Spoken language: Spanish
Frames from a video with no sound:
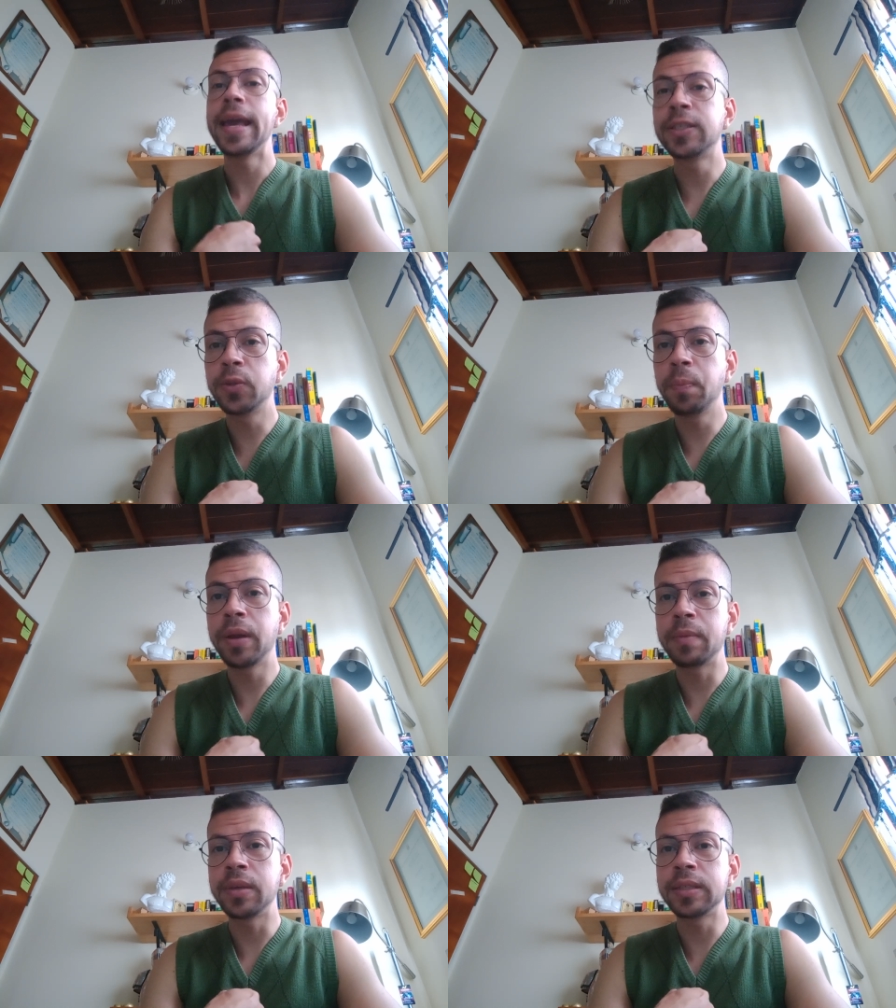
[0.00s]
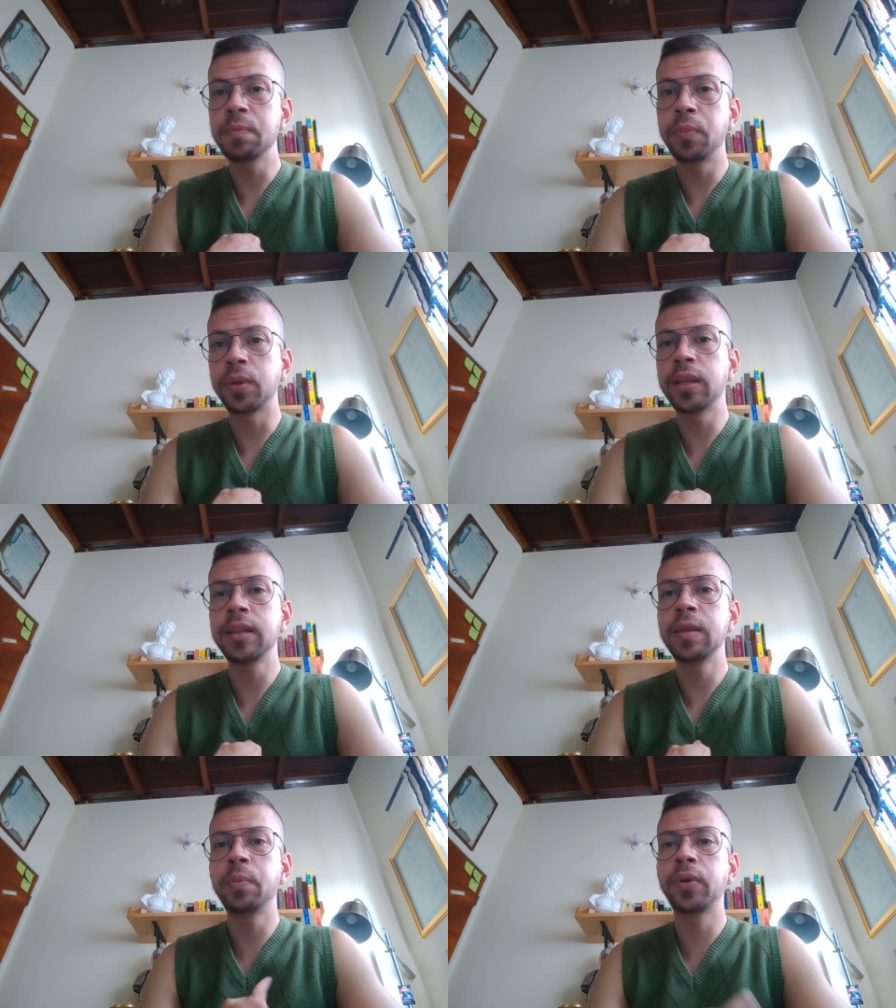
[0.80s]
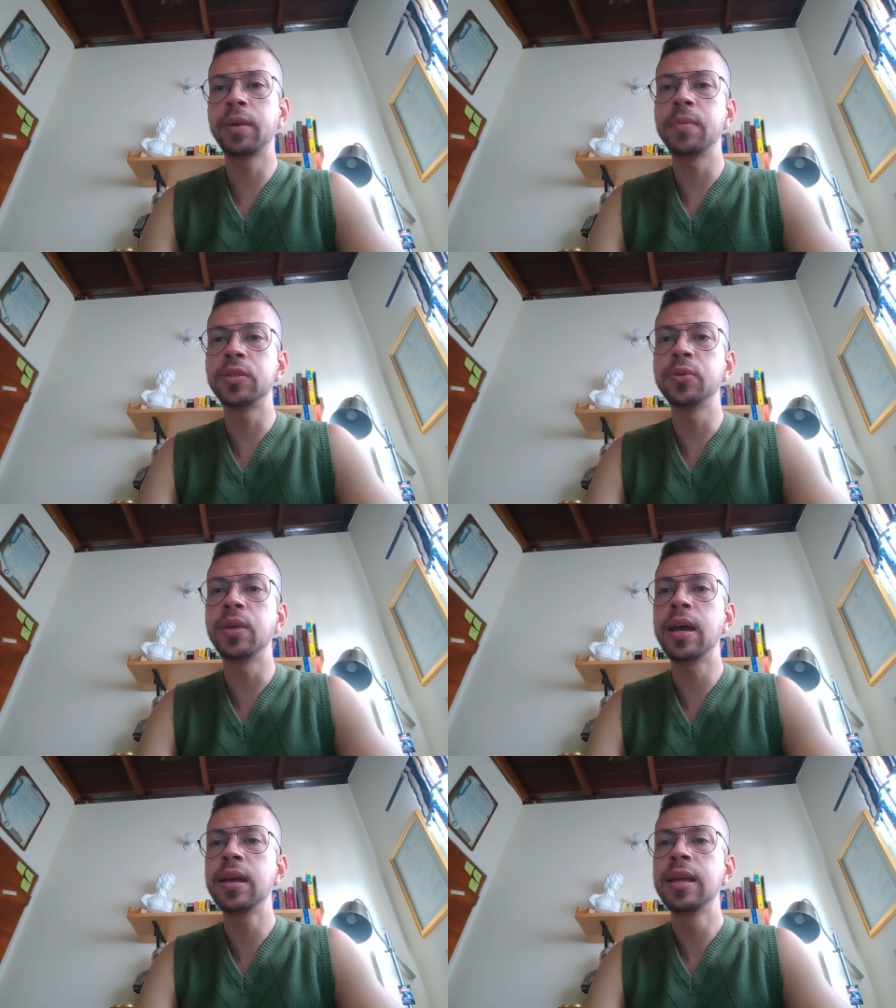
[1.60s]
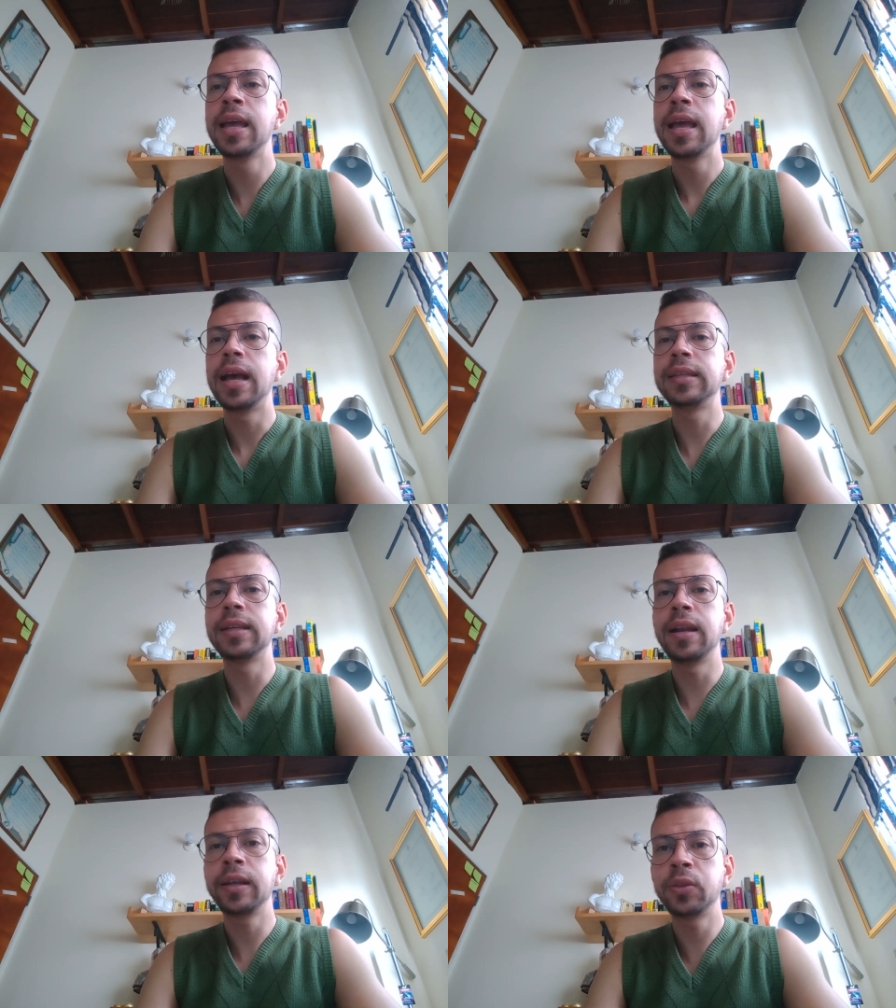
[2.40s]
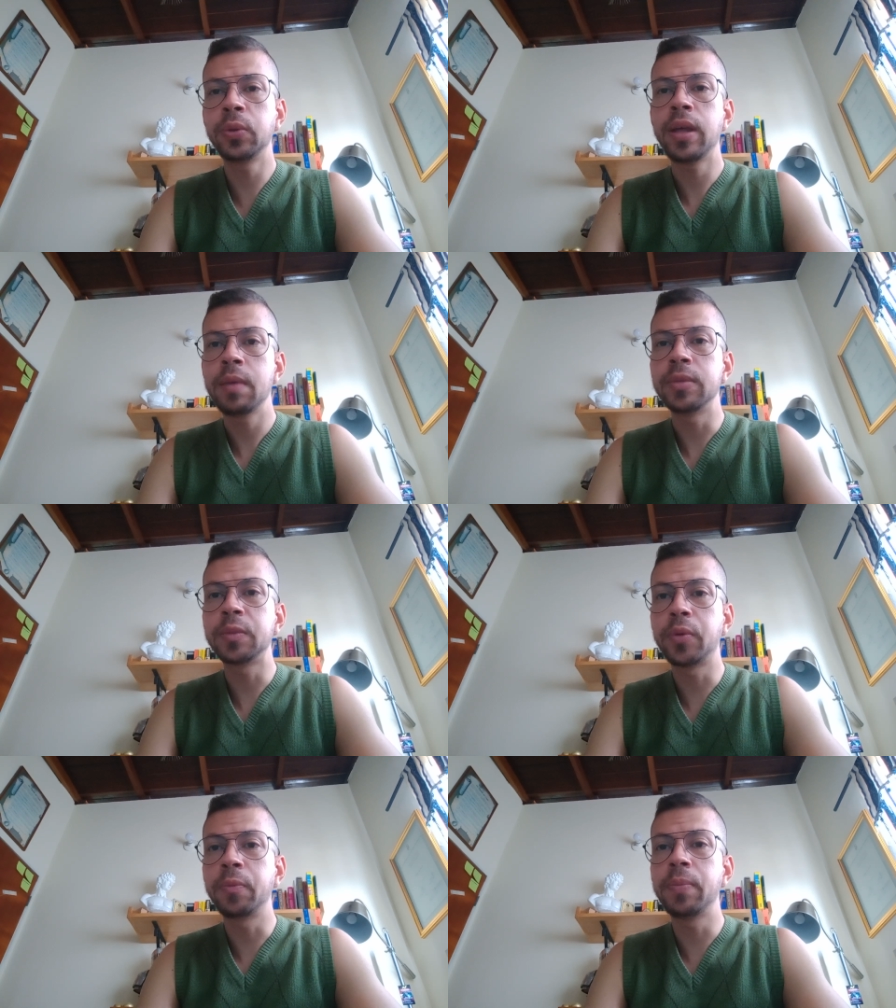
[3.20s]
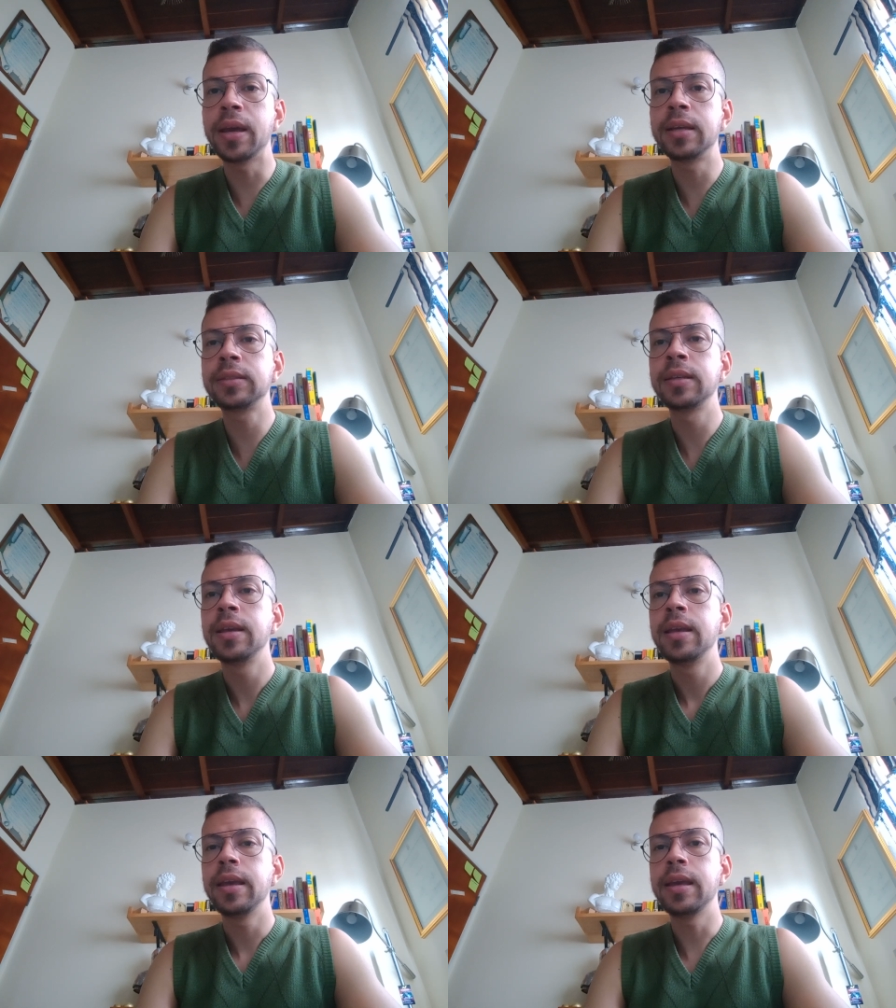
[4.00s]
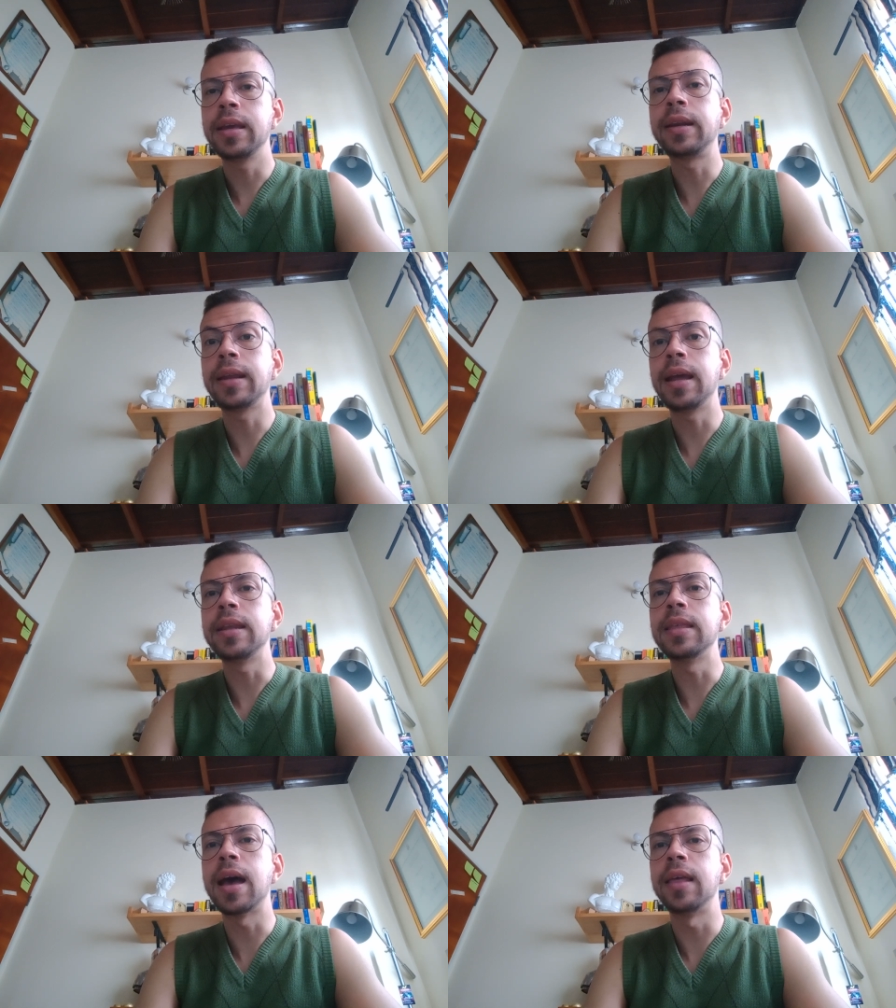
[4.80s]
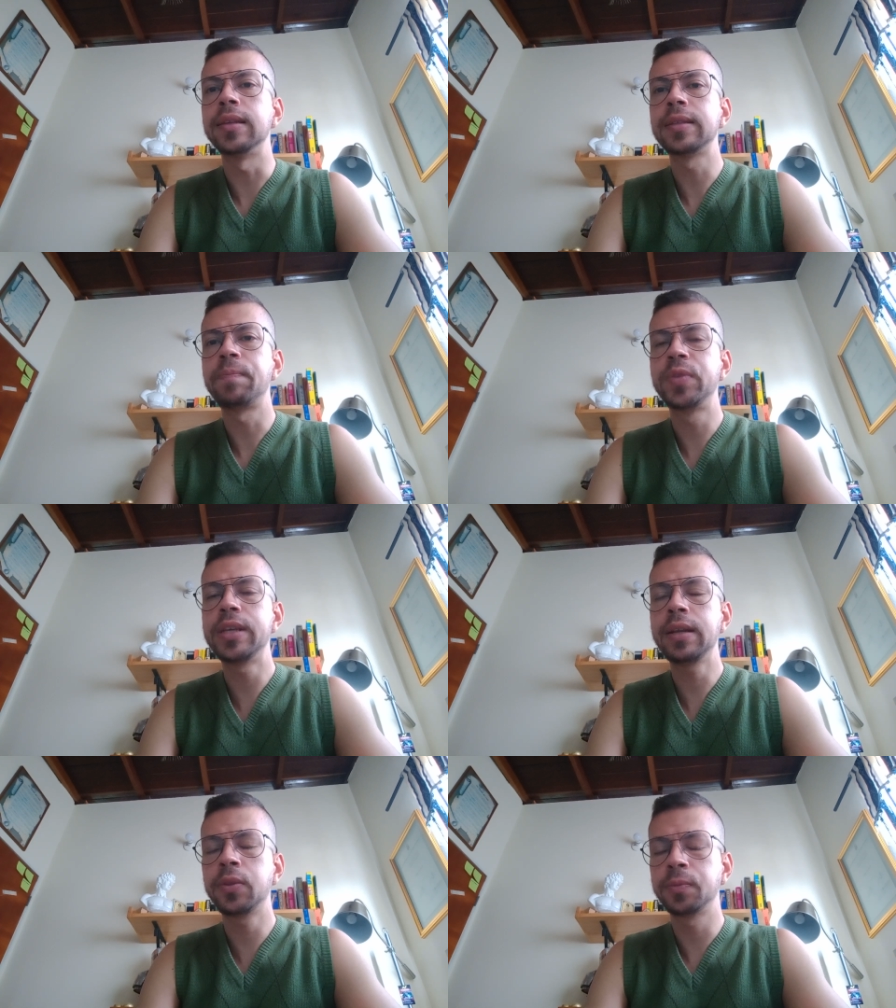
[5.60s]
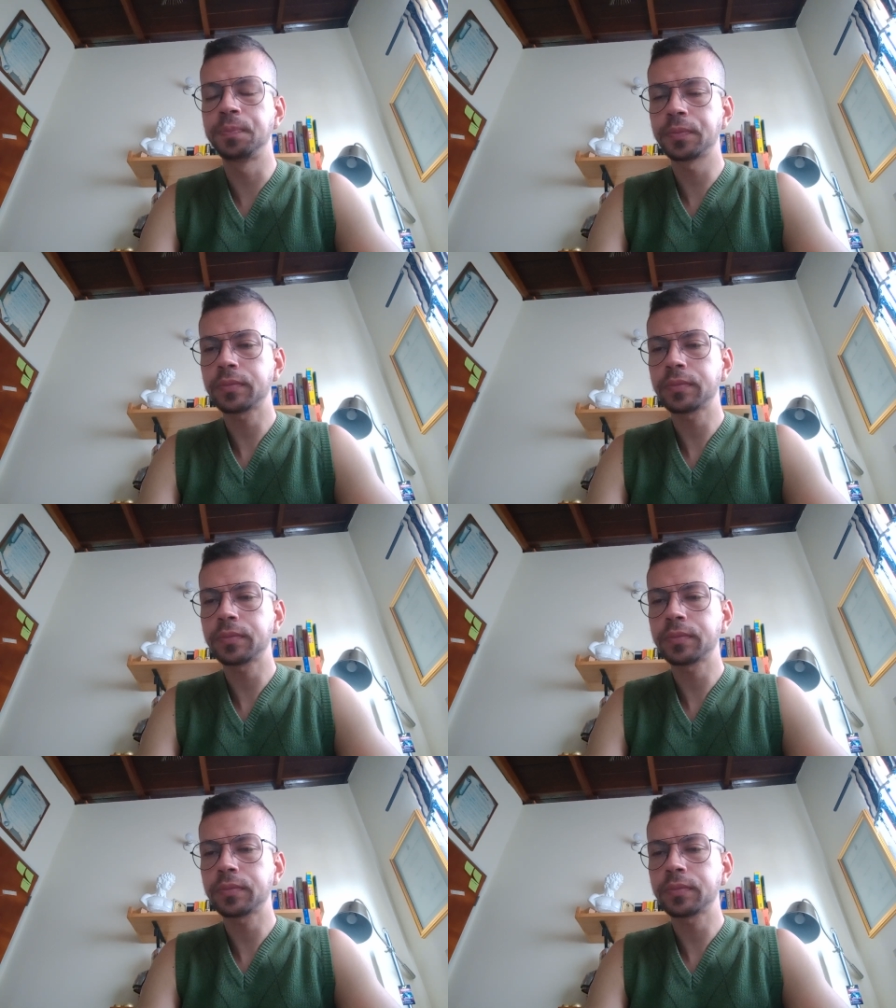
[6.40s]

esto para mí es importante porque me ayuda a hacer lectura de mis propias eh, realidades, ¿cierto?